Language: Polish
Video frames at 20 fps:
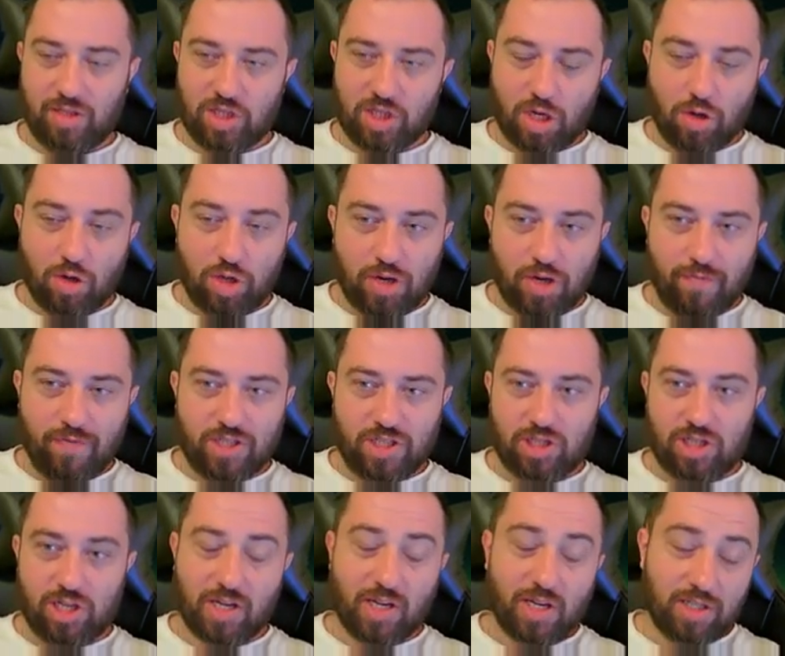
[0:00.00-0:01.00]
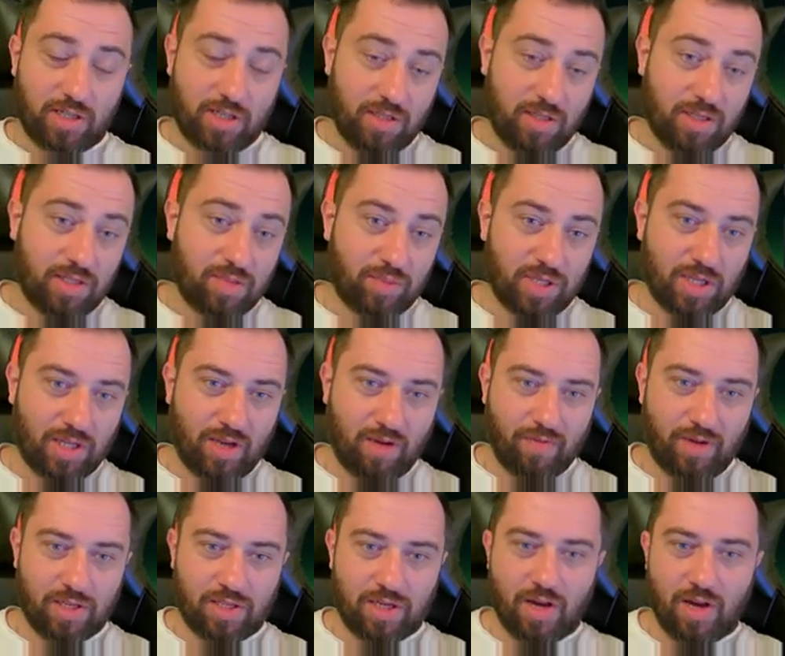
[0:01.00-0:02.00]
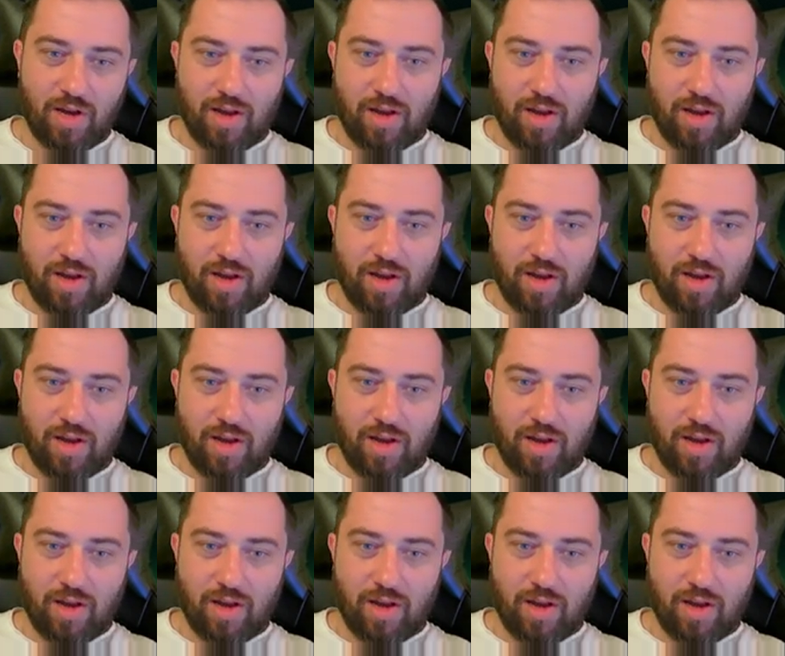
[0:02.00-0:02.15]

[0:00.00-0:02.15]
czego się wystrzegać, kiedy sprzedawać,